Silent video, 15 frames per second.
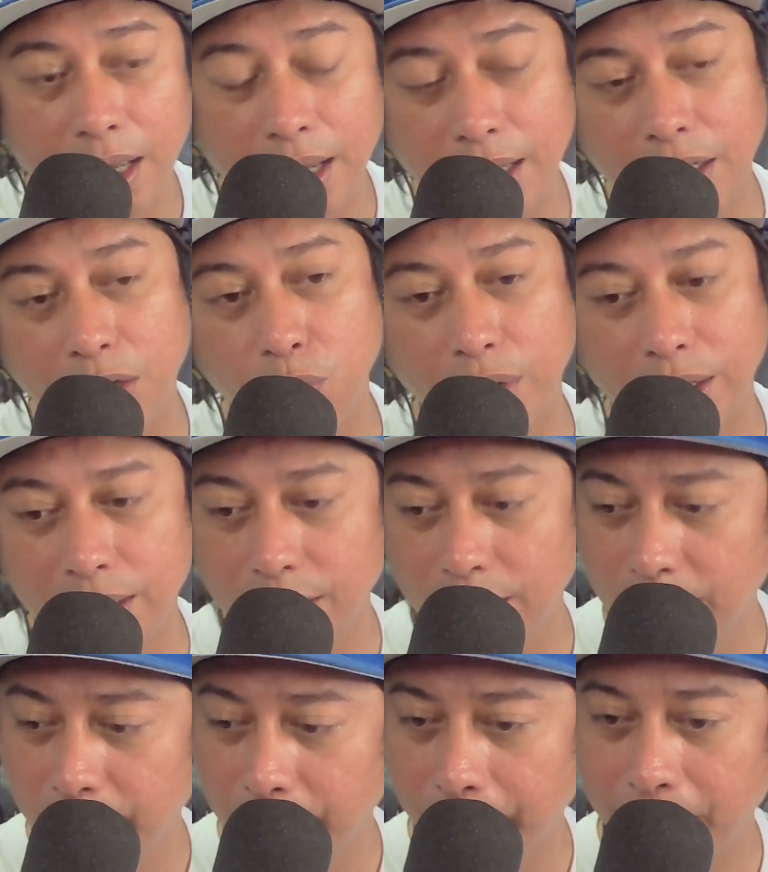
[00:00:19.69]
Anyway,
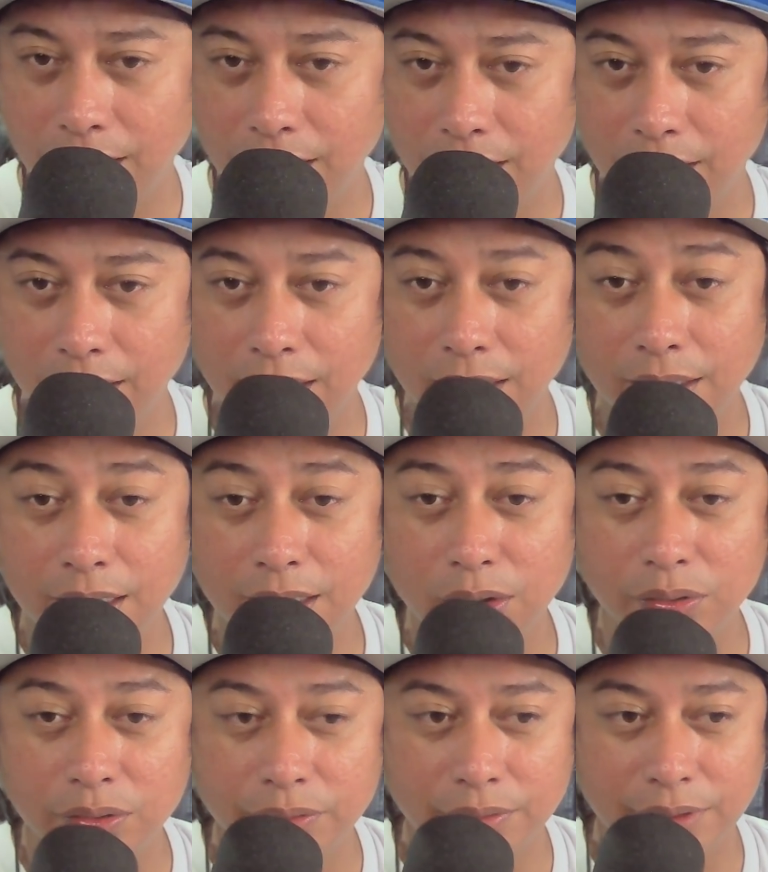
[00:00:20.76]
na uh, hindi
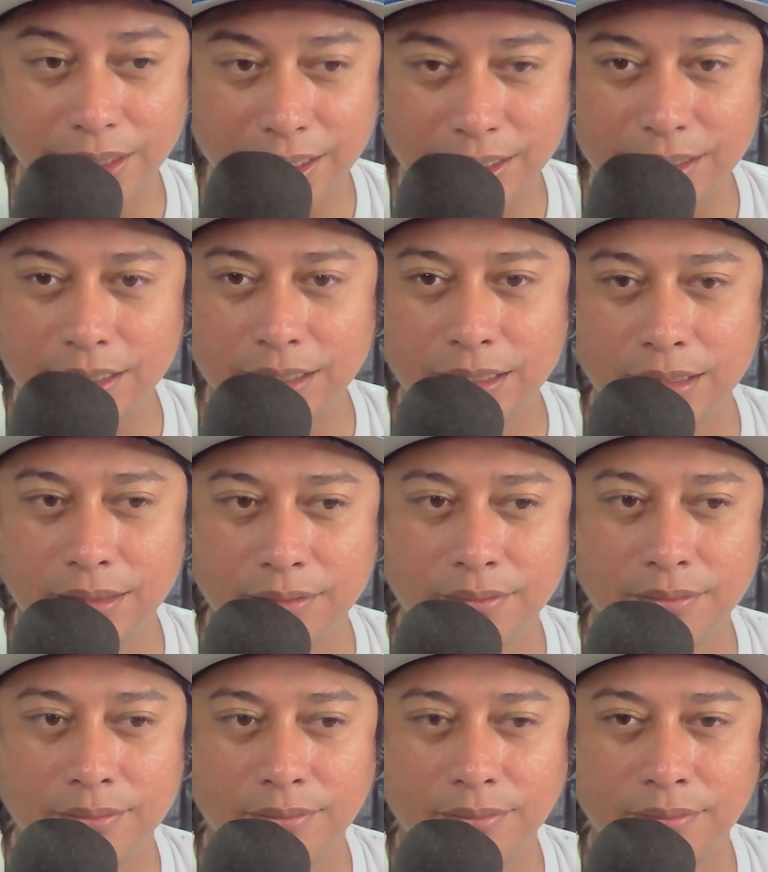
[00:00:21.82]
daw to this.
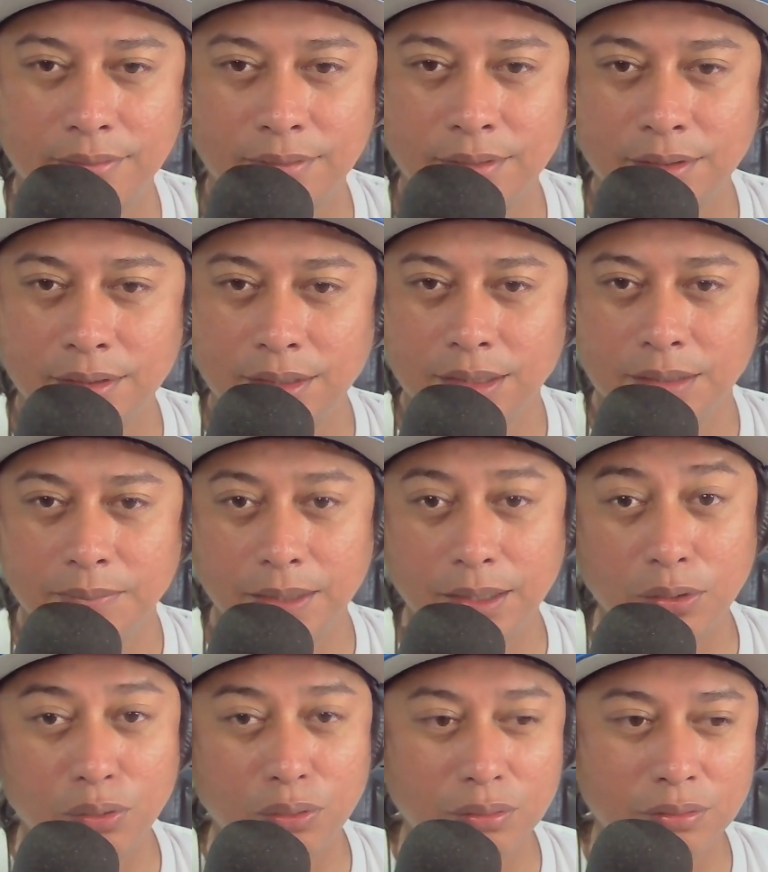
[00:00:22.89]

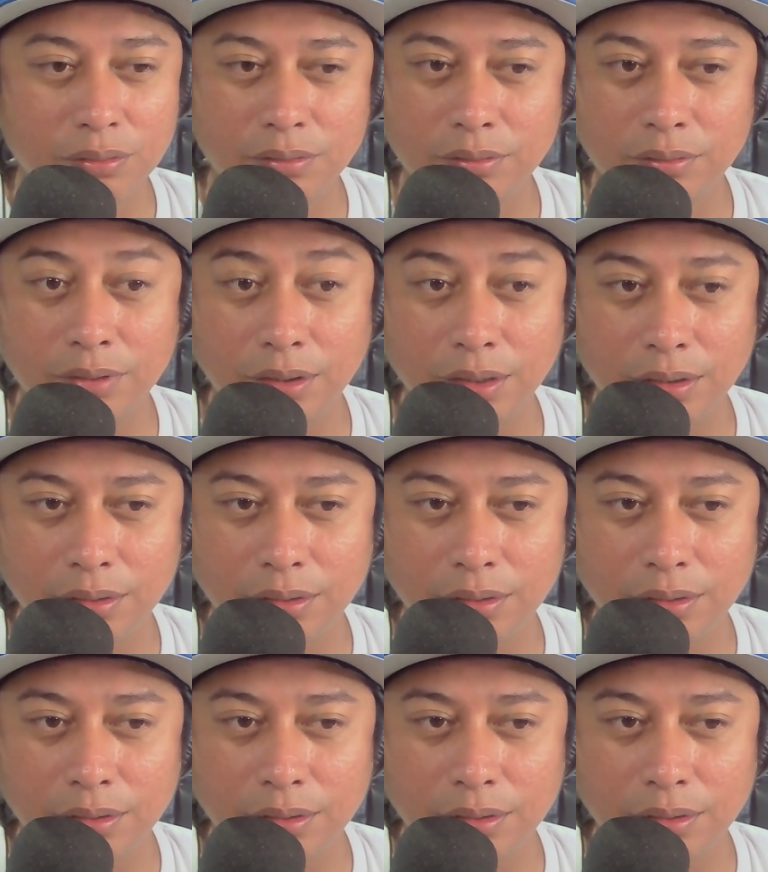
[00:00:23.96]
Pero kung